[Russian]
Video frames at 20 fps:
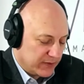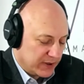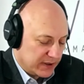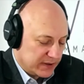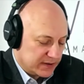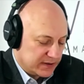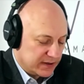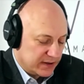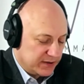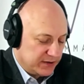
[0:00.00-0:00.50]

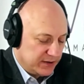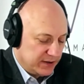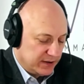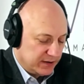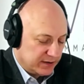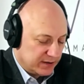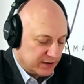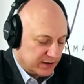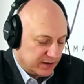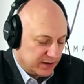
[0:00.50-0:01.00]

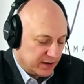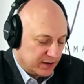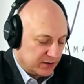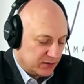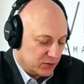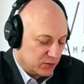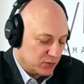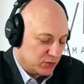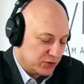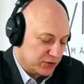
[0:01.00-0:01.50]
значения и
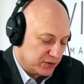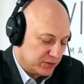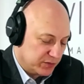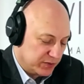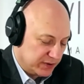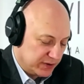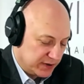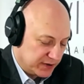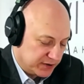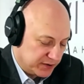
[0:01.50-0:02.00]
оно может
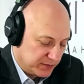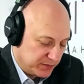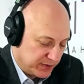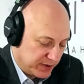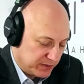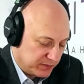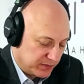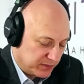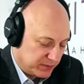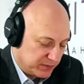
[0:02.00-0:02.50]
быть даже
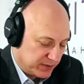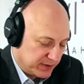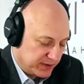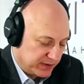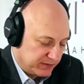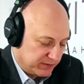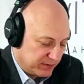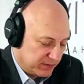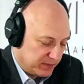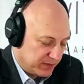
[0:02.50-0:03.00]
прямо
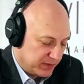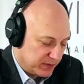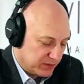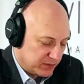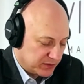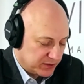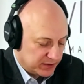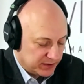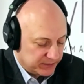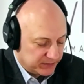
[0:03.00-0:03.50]

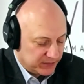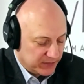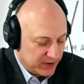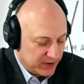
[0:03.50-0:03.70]
противоположным.